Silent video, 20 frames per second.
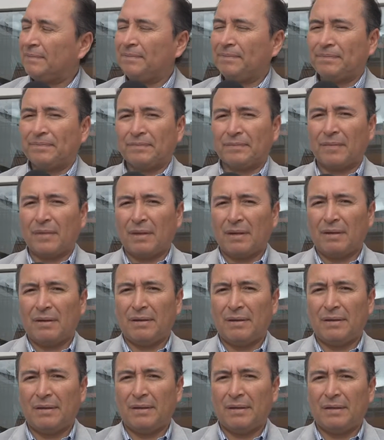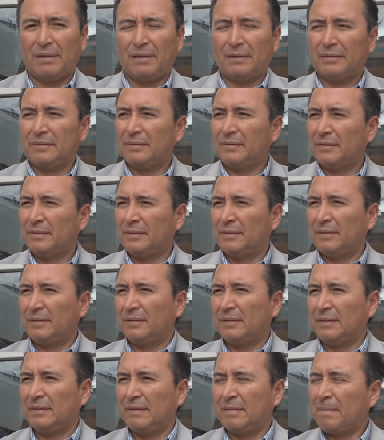En todo caso sería un proyecto
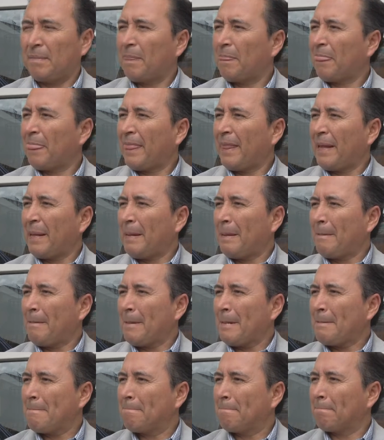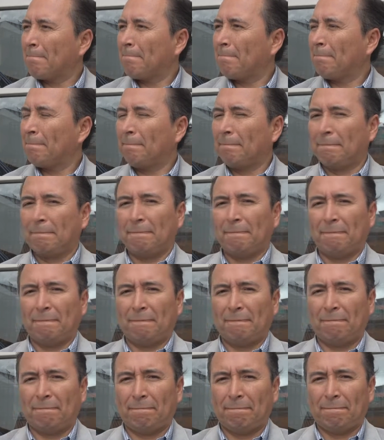muy fructífero para
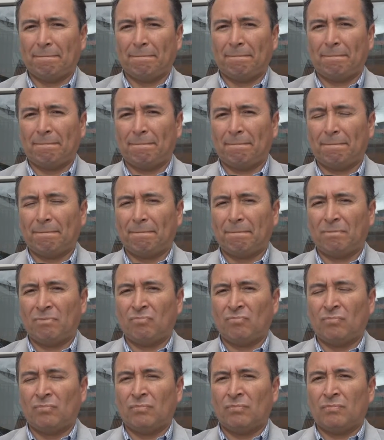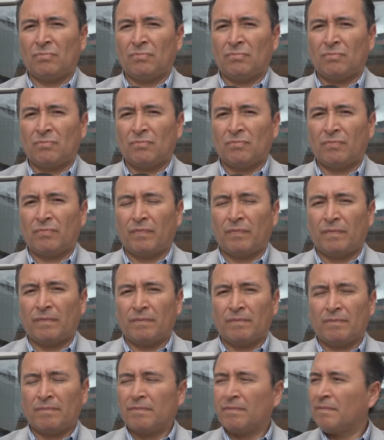la sociedad, de la comunidad
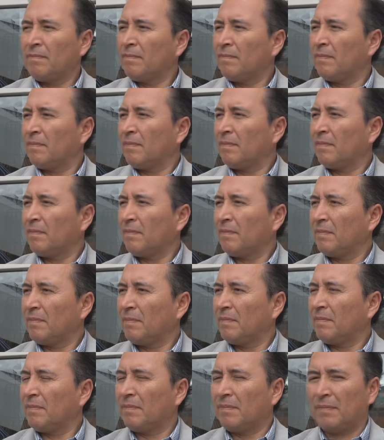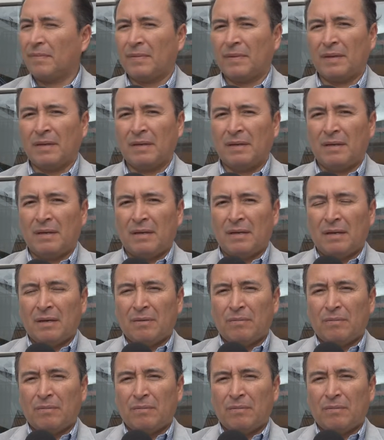y de la provincia en general.